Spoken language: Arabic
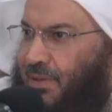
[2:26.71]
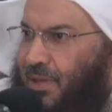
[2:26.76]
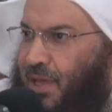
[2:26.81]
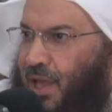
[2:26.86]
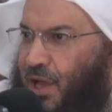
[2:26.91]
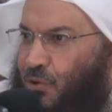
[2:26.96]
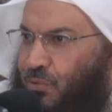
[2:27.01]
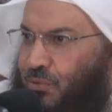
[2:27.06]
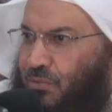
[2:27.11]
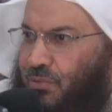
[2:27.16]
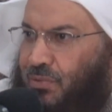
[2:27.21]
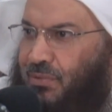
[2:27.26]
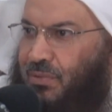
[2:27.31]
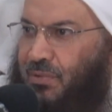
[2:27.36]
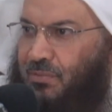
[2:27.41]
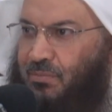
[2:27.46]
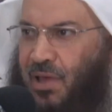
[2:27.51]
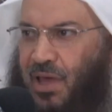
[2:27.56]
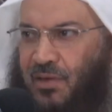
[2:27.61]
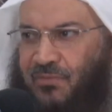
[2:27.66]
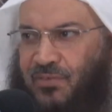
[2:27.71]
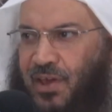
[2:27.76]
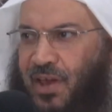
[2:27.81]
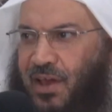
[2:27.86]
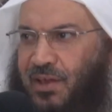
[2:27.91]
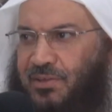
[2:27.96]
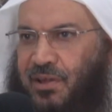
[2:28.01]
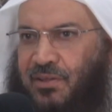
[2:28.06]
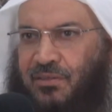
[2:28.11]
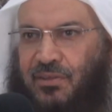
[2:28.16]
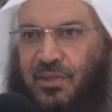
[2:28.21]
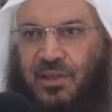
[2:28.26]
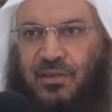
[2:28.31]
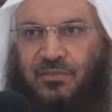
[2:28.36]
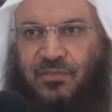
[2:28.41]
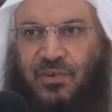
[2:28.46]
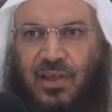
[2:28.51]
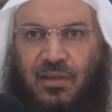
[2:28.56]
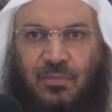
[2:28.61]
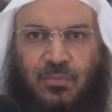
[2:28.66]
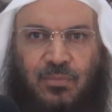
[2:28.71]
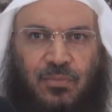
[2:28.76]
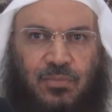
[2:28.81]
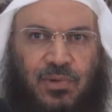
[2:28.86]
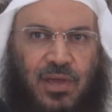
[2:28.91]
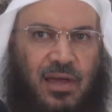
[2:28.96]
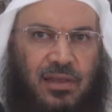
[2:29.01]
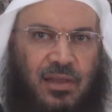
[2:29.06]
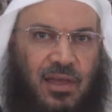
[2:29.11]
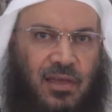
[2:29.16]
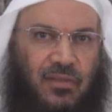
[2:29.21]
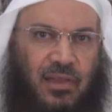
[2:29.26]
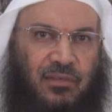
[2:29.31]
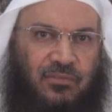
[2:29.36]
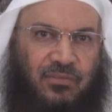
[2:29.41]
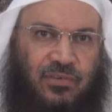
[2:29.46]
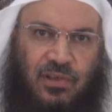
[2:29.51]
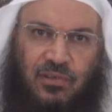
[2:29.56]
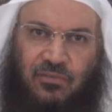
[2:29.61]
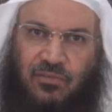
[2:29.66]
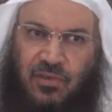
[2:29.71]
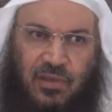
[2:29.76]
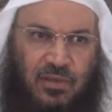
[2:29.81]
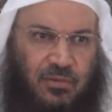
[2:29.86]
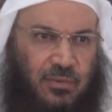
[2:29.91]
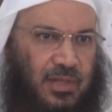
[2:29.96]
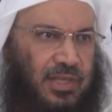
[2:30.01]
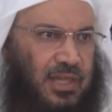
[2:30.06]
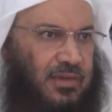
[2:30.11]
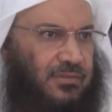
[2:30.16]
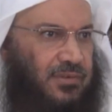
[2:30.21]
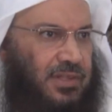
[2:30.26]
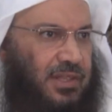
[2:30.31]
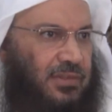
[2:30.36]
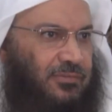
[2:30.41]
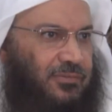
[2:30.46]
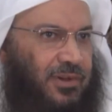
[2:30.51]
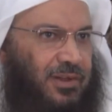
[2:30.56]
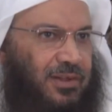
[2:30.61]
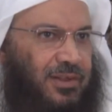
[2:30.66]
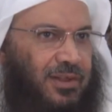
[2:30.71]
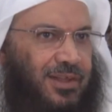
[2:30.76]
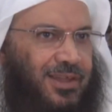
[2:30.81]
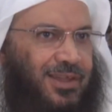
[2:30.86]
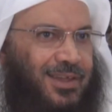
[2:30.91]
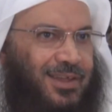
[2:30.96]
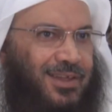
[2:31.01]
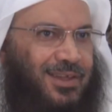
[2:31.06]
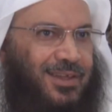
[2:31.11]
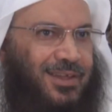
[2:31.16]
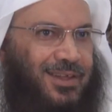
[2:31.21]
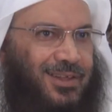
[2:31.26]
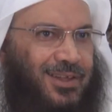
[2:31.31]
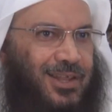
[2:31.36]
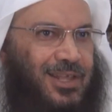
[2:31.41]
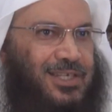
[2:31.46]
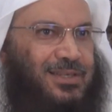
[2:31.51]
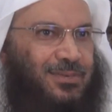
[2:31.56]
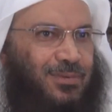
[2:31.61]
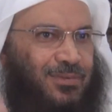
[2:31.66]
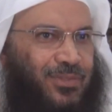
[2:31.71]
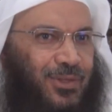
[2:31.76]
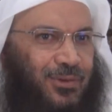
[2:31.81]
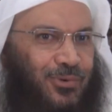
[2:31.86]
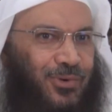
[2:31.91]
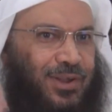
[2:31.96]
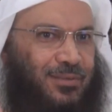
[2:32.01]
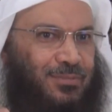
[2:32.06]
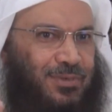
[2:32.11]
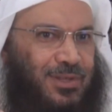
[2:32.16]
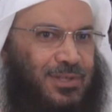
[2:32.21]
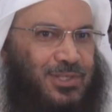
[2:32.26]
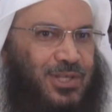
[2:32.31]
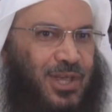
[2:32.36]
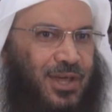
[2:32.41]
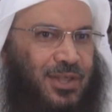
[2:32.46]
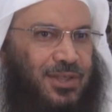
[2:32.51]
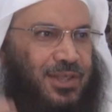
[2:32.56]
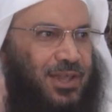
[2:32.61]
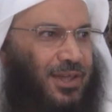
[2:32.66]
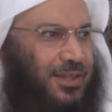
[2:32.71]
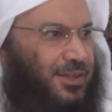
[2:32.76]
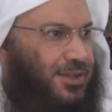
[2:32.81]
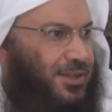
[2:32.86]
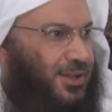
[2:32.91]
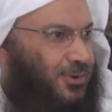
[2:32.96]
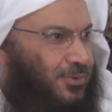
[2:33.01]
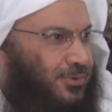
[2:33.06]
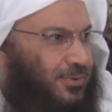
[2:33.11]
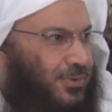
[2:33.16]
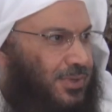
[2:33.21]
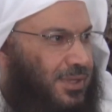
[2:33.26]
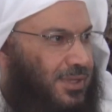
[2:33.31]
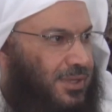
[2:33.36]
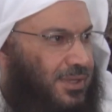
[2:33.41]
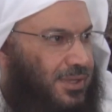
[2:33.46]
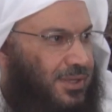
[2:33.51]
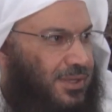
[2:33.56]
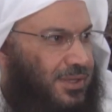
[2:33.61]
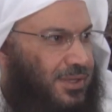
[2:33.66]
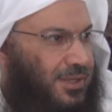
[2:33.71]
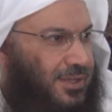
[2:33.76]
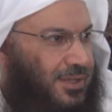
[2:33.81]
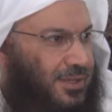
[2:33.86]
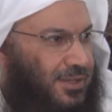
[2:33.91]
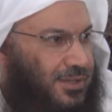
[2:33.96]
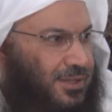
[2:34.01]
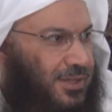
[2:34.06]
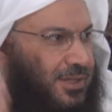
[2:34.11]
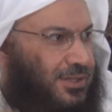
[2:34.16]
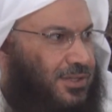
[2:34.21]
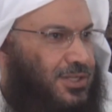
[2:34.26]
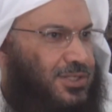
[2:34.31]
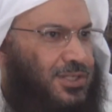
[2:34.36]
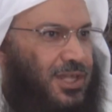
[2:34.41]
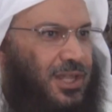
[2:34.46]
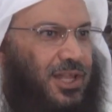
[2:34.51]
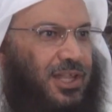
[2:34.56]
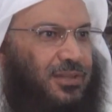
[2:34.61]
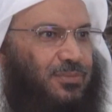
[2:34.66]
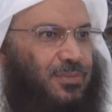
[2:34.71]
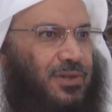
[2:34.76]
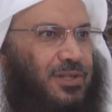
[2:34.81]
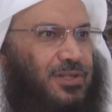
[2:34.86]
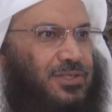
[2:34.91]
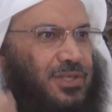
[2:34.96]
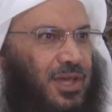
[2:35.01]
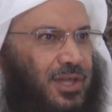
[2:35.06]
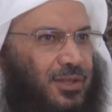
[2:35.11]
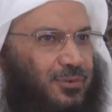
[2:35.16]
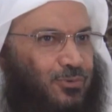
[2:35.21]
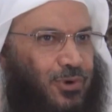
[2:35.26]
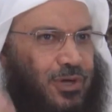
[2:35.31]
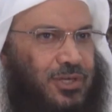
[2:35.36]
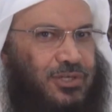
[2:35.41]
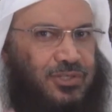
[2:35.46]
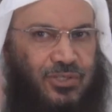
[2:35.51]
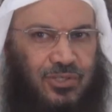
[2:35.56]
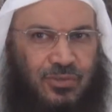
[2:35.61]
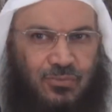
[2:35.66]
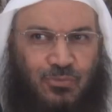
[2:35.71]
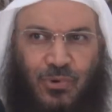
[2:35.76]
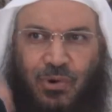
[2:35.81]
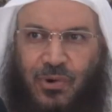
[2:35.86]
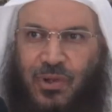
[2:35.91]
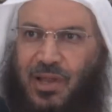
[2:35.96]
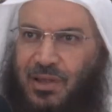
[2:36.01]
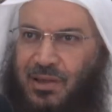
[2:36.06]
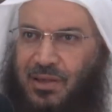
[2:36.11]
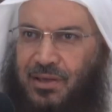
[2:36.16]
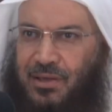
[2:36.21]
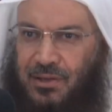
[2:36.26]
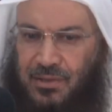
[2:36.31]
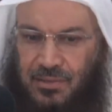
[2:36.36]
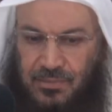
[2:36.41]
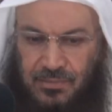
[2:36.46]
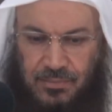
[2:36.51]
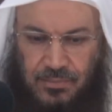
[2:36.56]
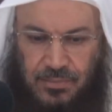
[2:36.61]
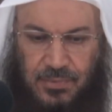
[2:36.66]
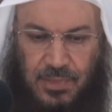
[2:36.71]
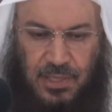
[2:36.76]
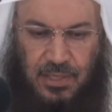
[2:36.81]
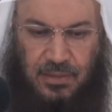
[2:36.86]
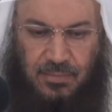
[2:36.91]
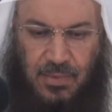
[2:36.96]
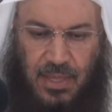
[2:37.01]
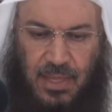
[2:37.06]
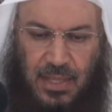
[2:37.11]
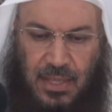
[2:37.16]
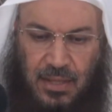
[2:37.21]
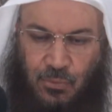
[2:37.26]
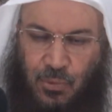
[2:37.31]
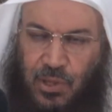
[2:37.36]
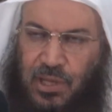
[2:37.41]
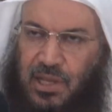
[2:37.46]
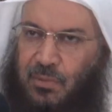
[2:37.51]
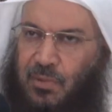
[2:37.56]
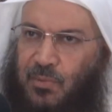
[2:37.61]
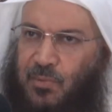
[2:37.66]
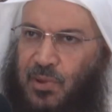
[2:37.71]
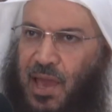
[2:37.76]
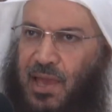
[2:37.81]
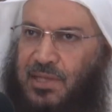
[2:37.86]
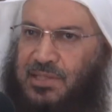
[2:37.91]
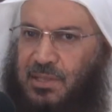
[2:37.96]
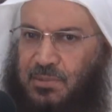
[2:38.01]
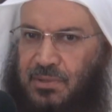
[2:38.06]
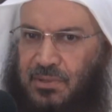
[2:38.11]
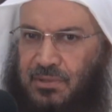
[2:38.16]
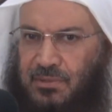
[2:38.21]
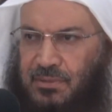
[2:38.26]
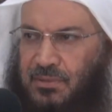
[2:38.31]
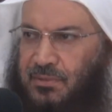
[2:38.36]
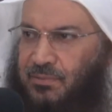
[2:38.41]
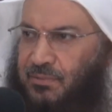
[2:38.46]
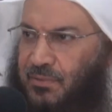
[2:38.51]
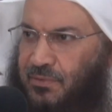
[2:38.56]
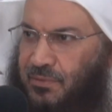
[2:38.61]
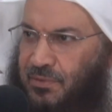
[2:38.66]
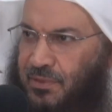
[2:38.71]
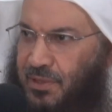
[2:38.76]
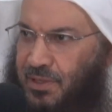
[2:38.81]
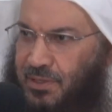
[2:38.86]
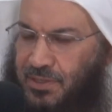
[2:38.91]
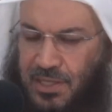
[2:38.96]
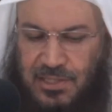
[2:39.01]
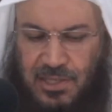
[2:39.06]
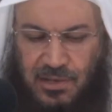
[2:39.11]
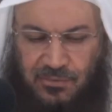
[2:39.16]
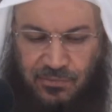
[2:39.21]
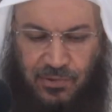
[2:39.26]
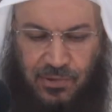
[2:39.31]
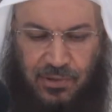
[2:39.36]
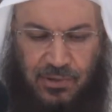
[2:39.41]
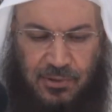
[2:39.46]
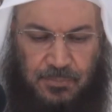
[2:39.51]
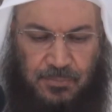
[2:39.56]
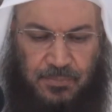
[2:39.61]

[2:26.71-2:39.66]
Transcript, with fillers: أو ما في أحد يرضى أن يفعل بأهل هذا الفعل فكيف كيف تفعل ليس بالضرورة بلسانه يعني أنه يتسلط باللسان ويشتم والى آخره طيب وإنما بحسبه يحتاج إلى فقه